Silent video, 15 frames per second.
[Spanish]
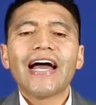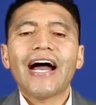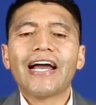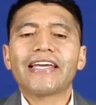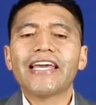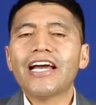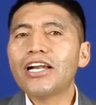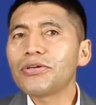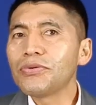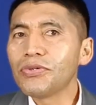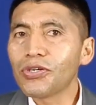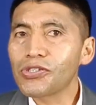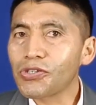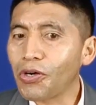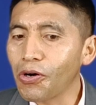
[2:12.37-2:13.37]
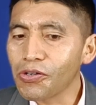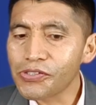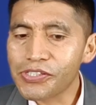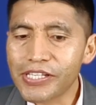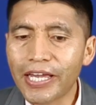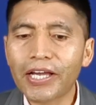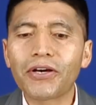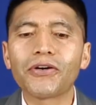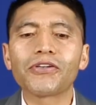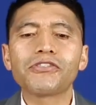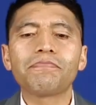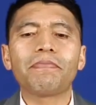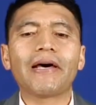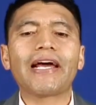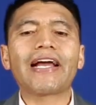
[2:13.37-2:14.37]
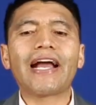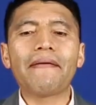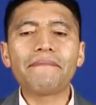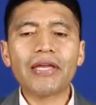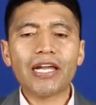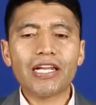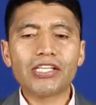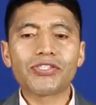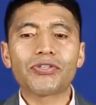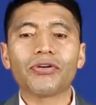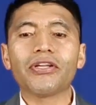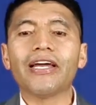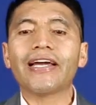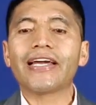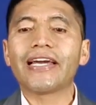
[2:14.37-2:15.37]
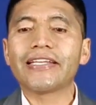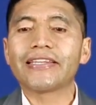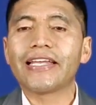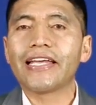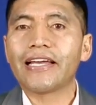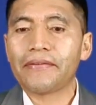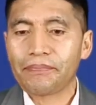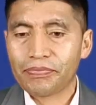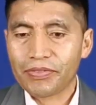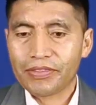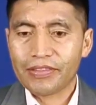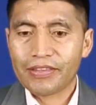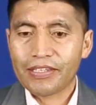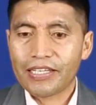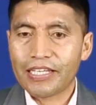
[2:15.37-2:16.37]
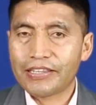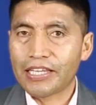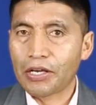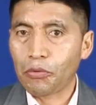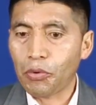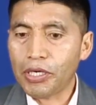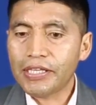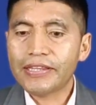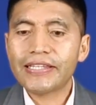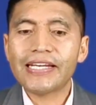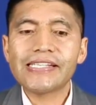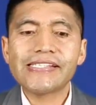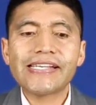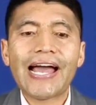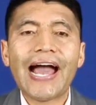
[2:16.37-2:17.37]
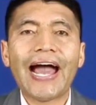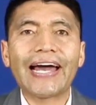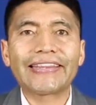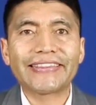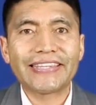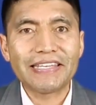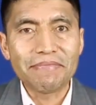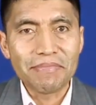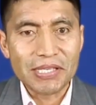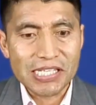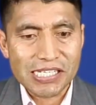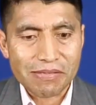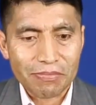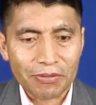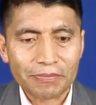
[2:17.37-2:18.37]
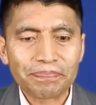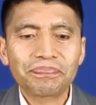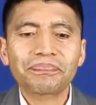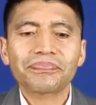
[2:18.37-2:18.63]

Aquí hay algunos consejos para cambiar la historia que te, que te cuentas a ti mismo.